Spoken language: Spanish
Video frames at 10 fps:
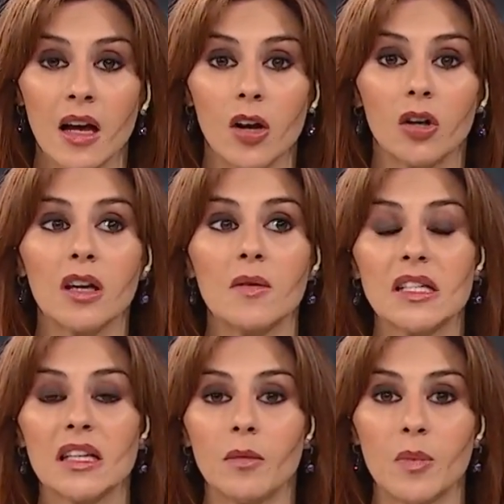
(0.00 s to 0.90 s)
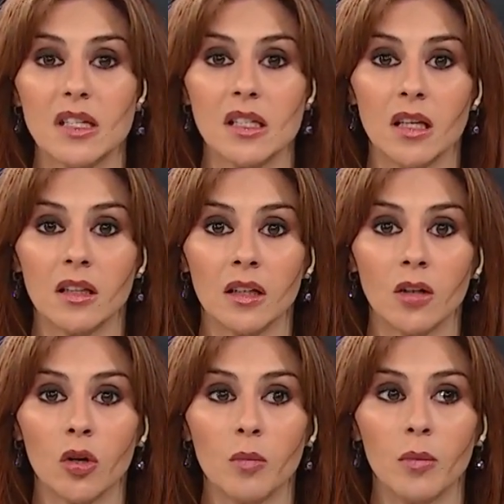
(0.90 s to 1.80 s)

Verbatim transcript: lo que iba a ser el presidente hoy.